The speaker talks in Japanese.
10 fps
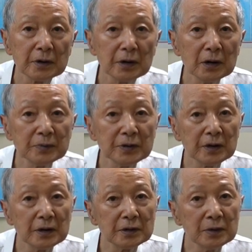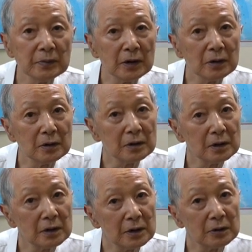神が今
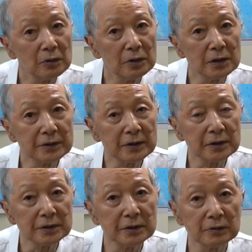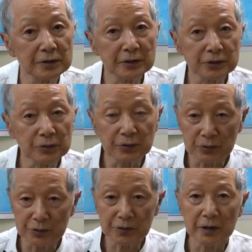お働き私を
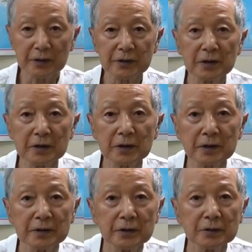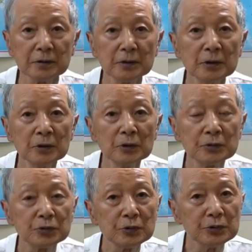通して働かれてる
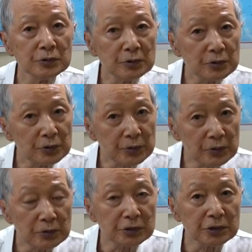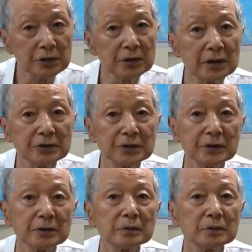ということを信頼して
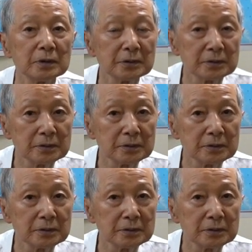るんです